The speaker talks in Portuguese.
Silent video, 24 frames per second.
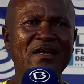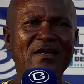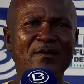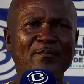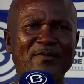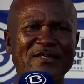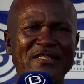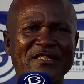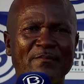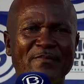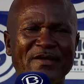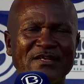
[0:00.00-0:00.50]

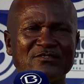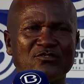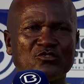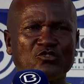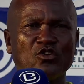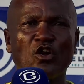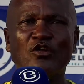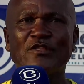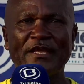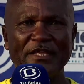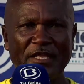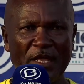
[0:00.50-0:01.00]
parabéns a
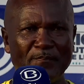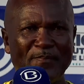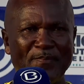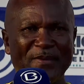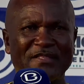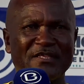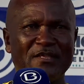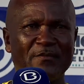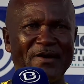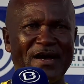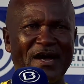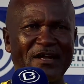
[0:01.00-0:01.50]
toda a equipa de
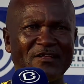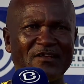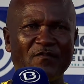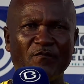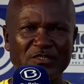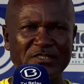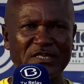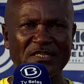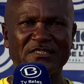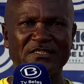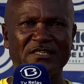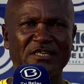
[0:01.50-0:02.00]
trabalho, a
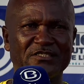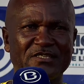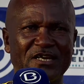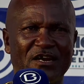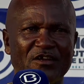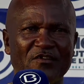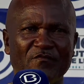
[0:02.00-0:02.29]
vossa direção